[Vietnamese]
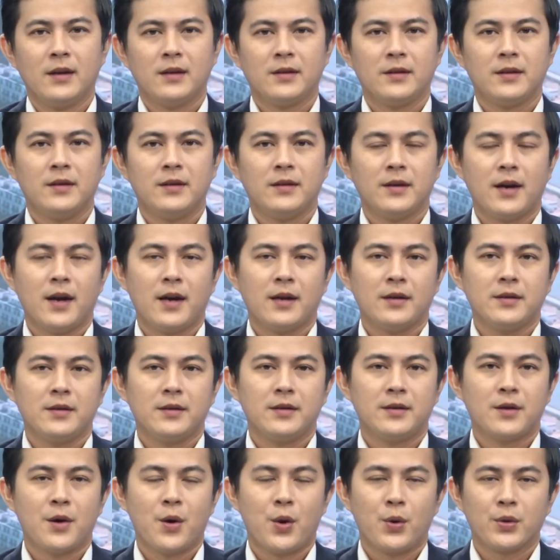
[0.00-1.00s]
Dự án
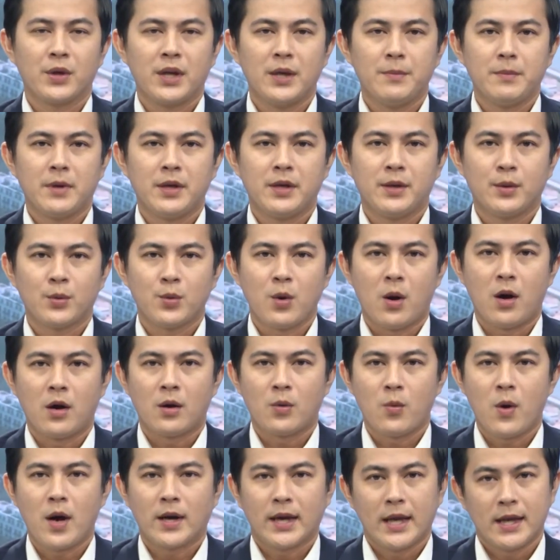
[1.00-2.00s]
đường Hồ Chí Minh
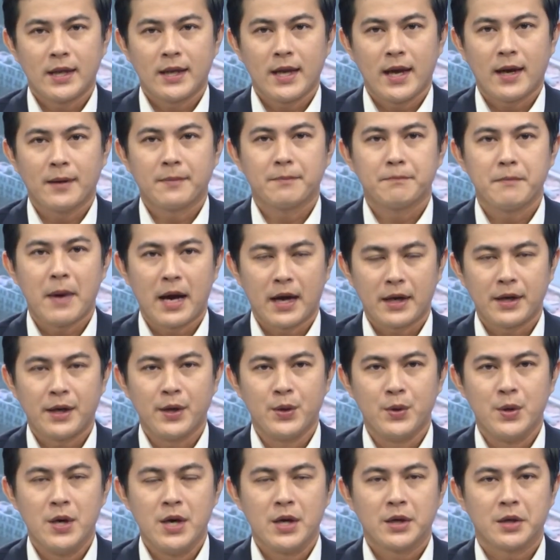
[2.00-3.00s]
đoạn qua Kiên Giang, Bạc
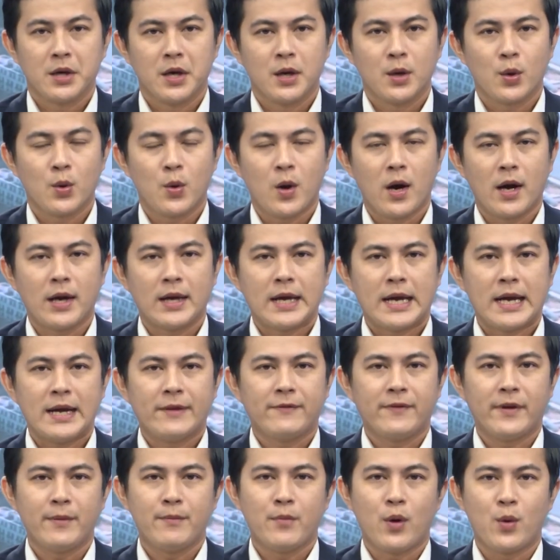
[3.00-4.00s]
Liêu cần khoảng
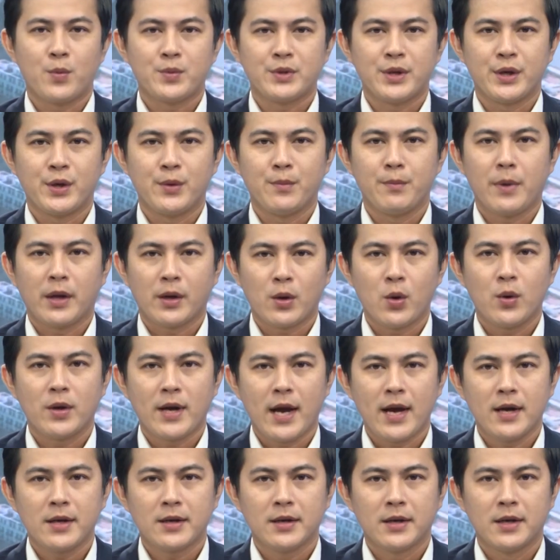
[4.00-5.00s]
2,1 triệu mét khối
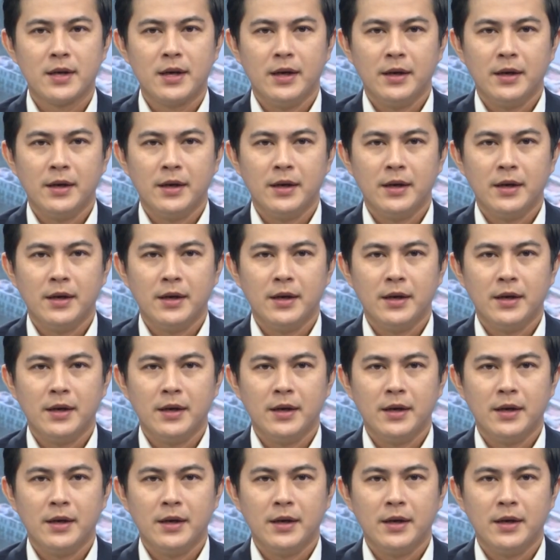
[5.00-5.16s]
cát,